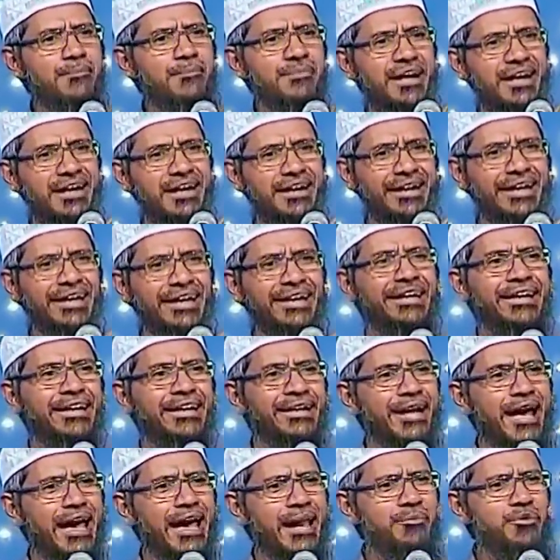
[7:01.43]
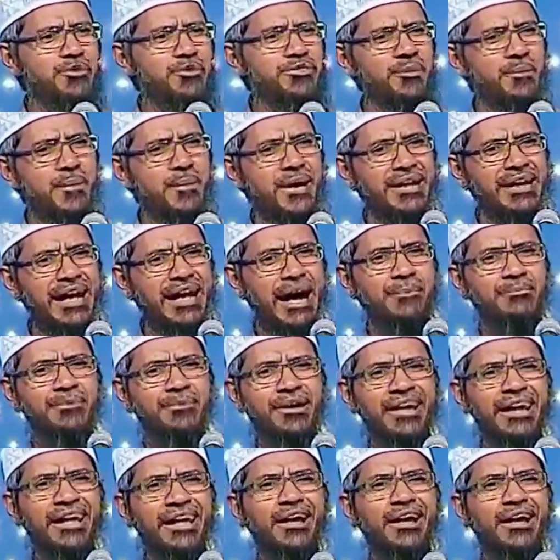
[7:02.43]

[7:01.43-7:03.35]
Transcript: काम कर रही गैर मुसलमान काम